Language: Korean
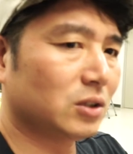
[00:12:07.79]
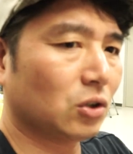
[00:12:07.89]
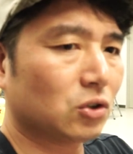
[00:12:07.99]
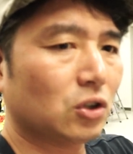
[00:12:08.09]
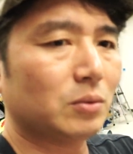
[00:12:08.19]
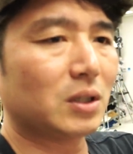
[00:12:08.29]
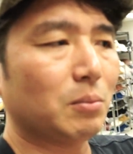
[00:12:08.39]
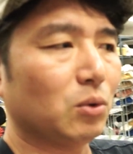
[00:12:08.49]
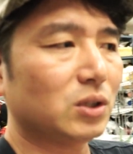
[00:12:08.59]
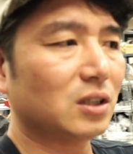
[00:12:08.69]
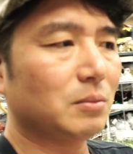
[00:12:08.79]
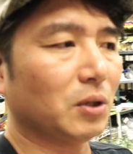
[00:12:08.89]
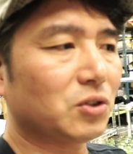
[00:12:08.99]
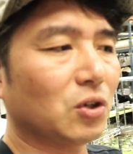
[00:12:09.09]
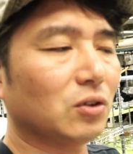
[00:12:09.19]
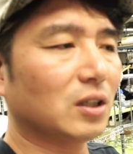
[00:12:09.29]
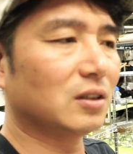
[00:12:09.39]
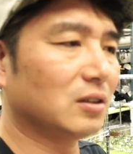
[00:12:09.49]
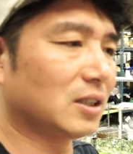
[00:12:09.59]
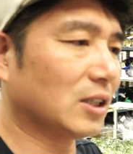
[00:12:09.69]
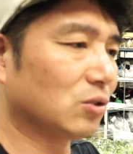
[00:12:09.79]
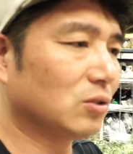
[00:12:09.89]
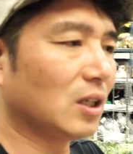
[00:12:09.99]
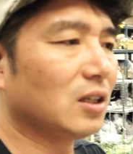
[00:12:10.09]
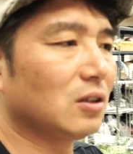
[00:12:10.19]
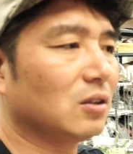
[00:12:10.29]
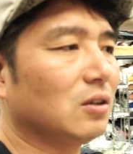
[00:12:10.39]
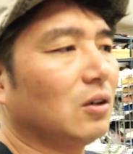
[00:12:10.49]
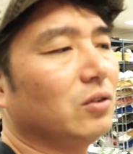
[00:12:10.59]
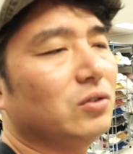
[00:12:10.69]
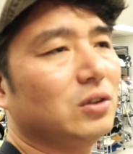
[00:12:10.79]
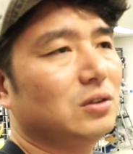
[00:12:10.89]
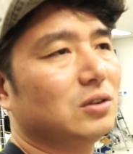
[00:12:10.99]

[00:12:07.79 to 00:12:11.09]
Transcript: 저처럼 이렇게 모자를 몇 천 개를 자수를 때려서 얻는